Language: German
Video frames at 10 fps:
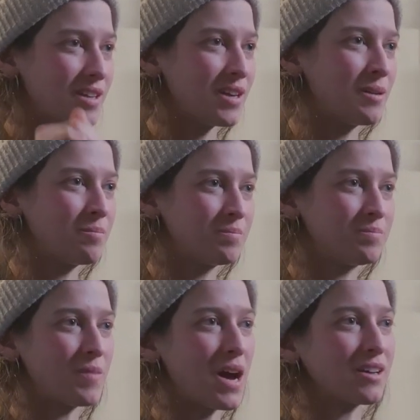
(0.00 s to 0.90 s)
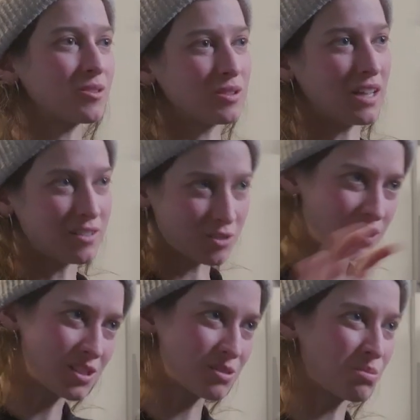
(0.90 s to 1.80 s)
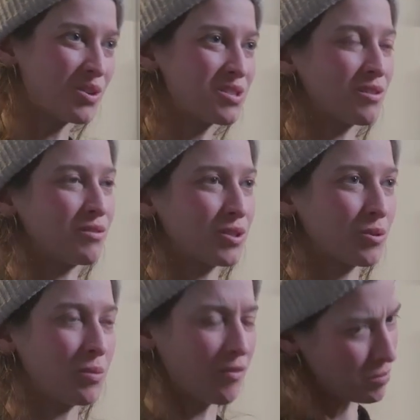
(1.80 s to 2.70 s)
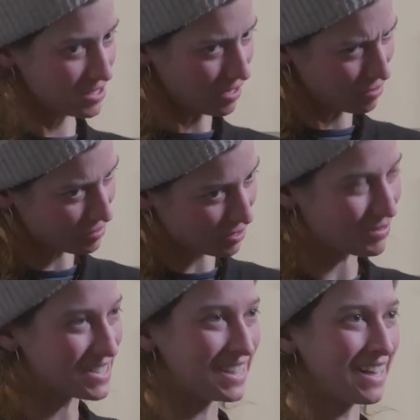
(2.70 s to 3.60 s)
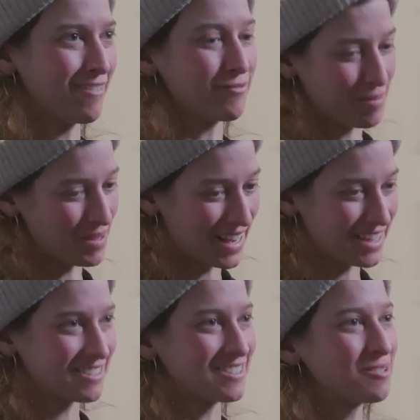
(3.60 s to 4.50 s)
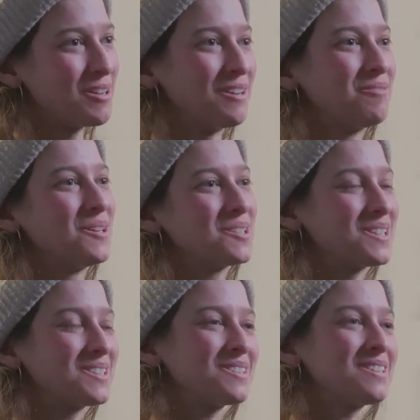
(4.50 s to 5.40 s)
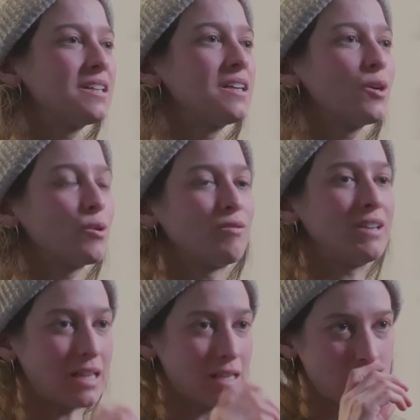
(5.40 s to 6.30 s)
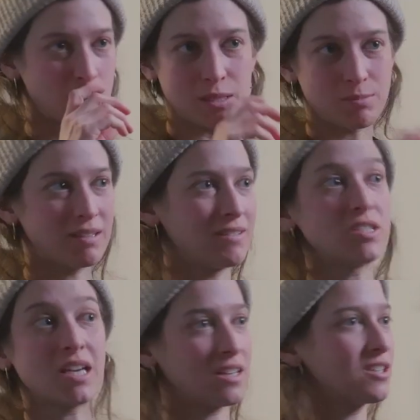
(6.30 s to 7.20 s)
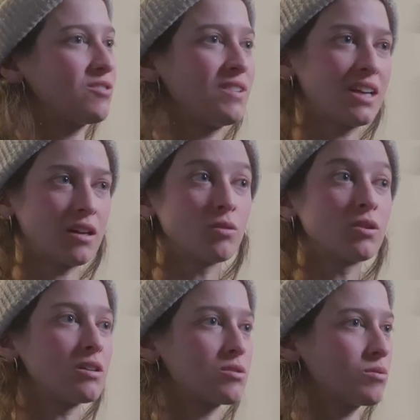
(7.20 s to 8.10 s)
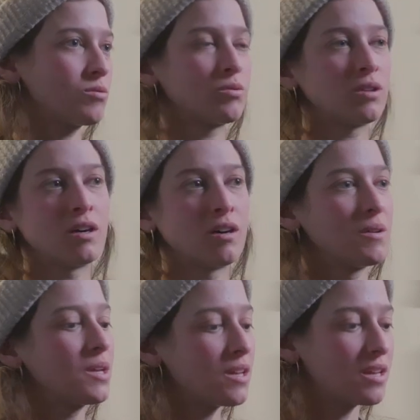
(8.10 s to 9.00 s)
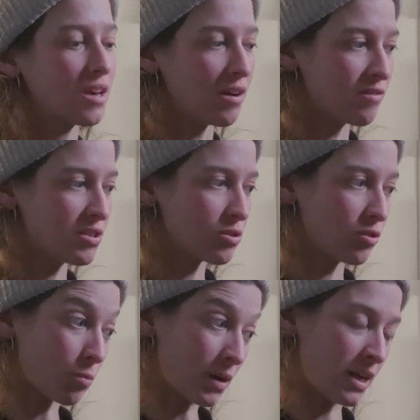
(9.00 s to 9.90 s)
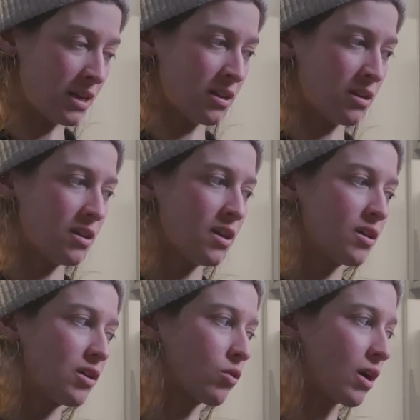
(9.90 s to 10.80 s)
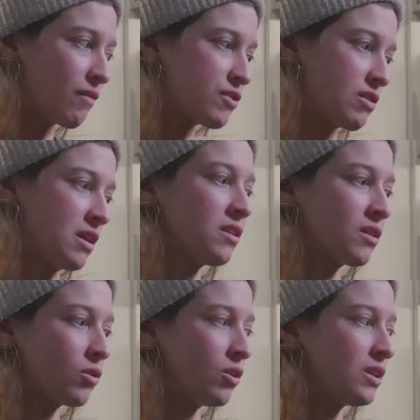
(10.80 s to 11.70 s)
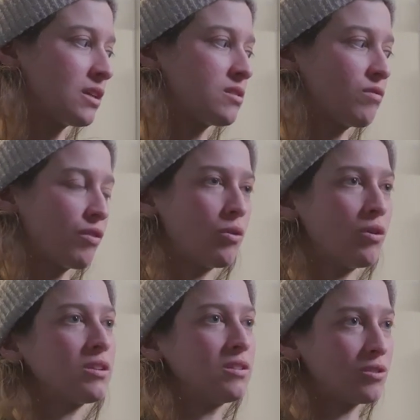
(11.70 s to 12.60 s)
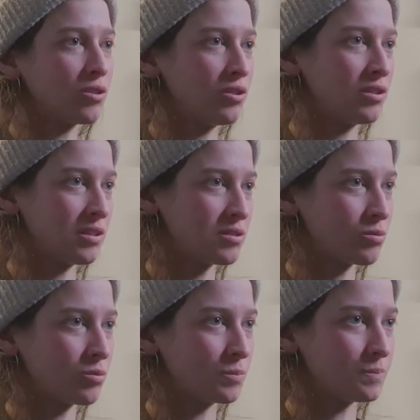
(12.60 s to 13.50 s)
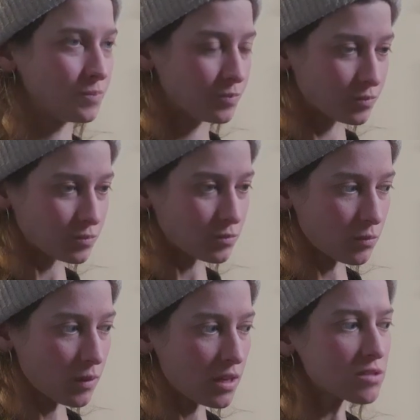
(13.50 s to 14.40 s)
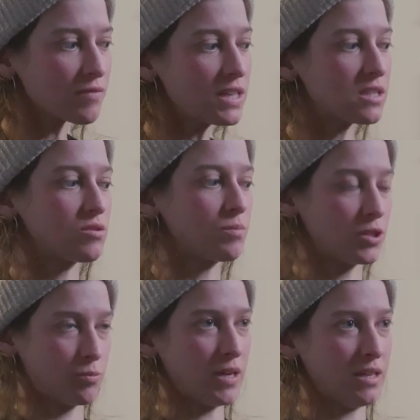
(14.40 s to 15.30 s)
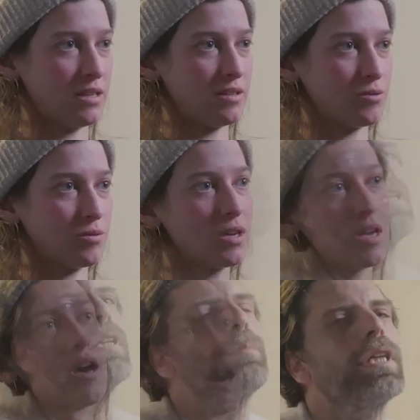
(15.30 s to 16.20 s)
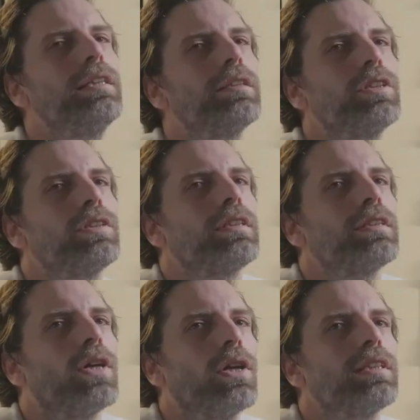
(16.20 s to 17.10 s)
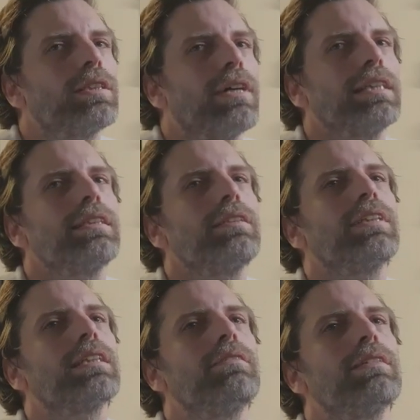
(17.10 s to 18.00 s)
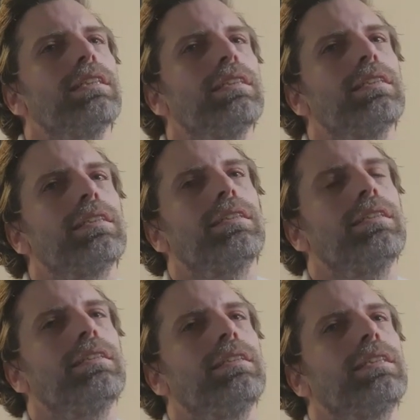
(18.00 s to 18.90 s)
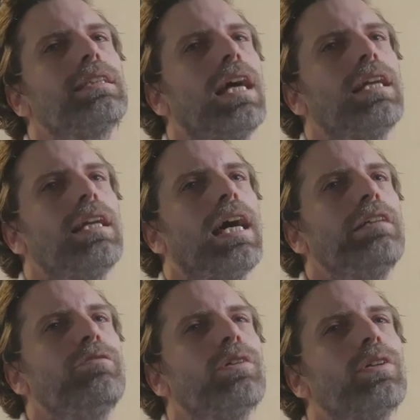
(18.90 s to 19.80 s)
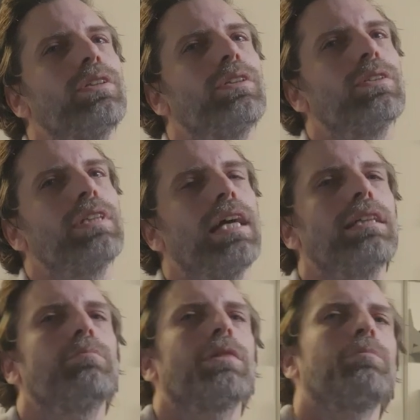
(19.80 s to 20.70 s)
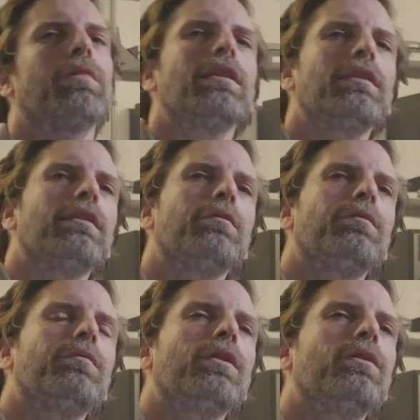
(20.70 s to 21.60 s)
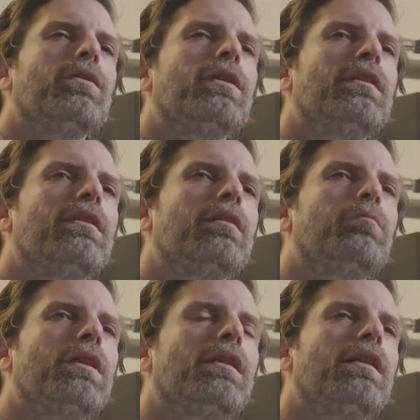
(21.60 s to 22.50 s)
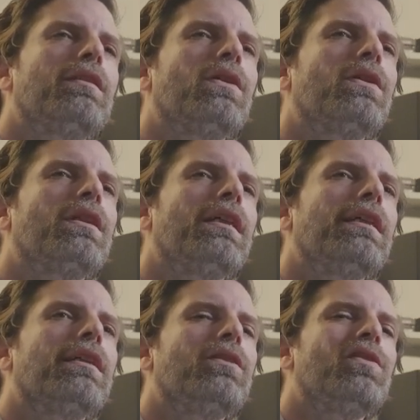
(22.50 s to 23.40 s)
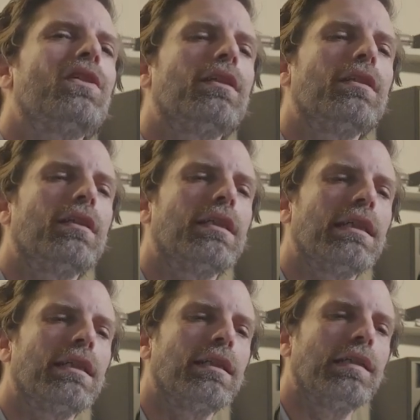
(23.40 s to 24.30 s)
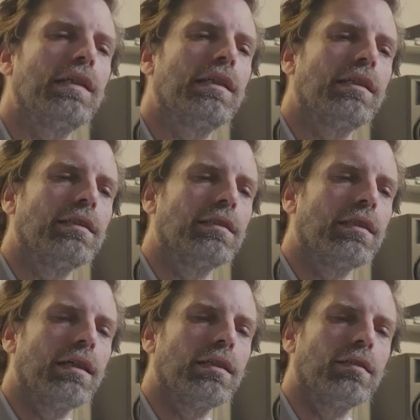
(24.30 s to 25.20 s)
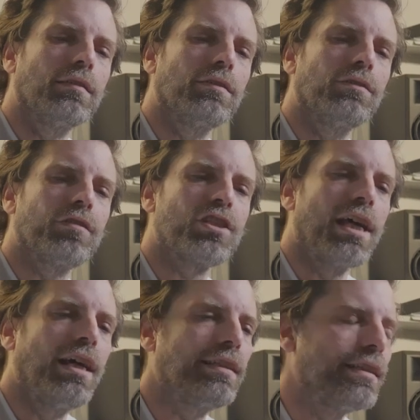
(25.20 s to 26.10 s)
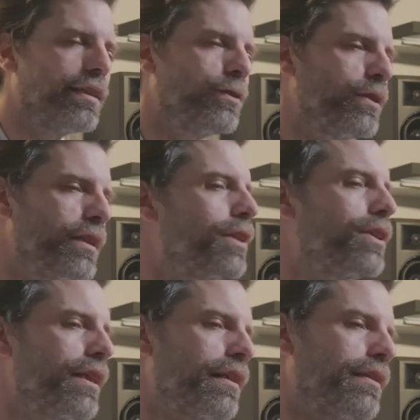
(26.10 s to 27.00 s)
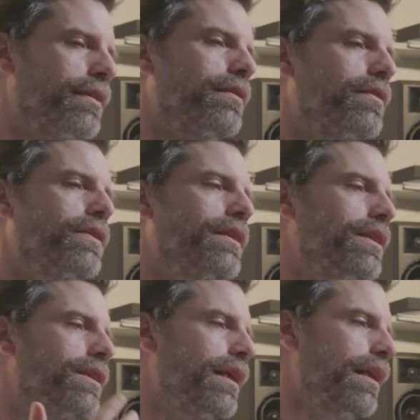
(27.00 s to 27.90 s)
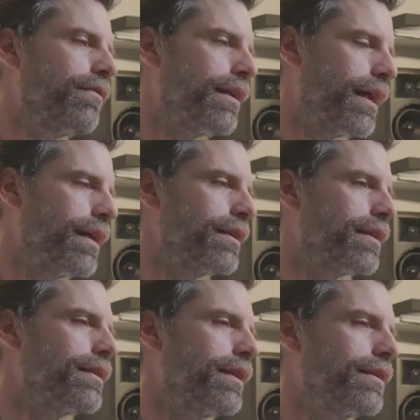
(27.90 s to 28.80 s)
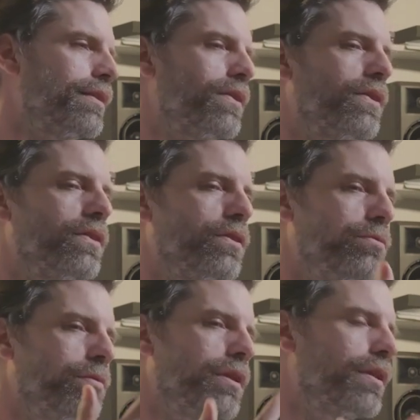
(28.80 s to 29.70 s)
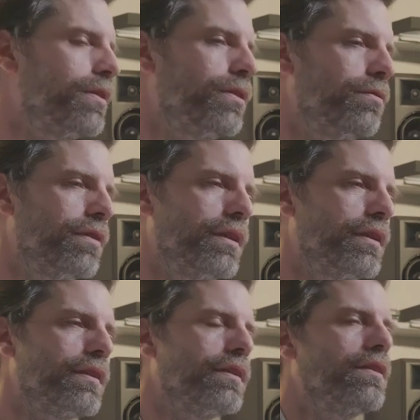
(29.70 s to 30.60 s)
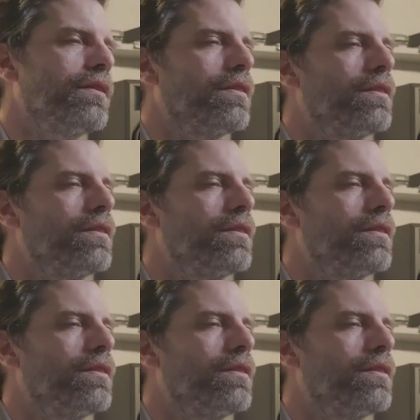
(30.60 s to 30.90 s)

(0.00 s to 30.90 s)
ähm, macht und dann so dieses Voice-Over drüber, wo man sich auch immer so ein bisschen nervt, weil man eigentlich zuhören möchte. So. Und wenn das zum Beispiel tschechisch wäre oder, oder ja, wie so nochmal einen geografisch anderen Kontext verorten könnte, so. Das fände ich super spannend. So. Bei der Interviewsituation ist es wahnsinnig wichtig, weil das ist, das ist der Leid von, und eigentlich macht man diese, irgendwo ist diese Pixelation eher nur äh, äh, verstärkt eher nur die Geschichte. Und die Geschichte wird eigentlich erzählt über, über, diesen,